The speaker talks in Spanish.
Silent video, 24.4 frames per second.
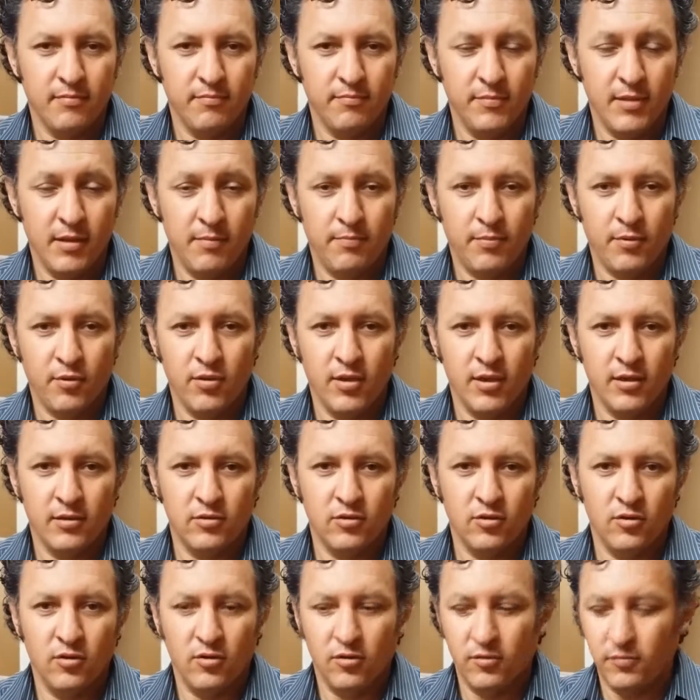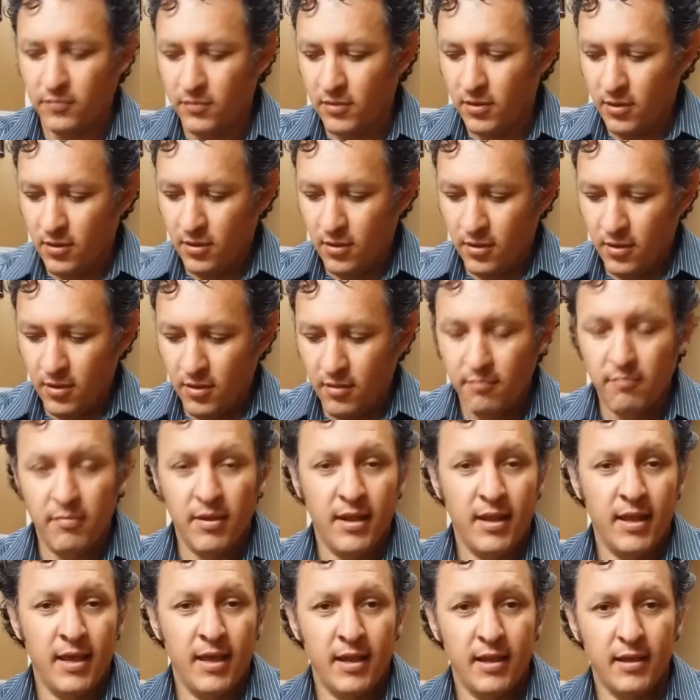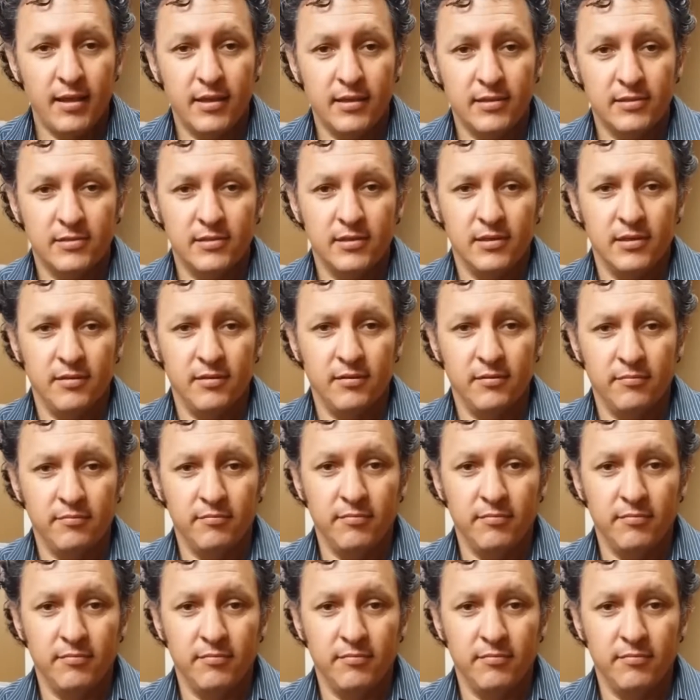del proyecto Velara, que es eh,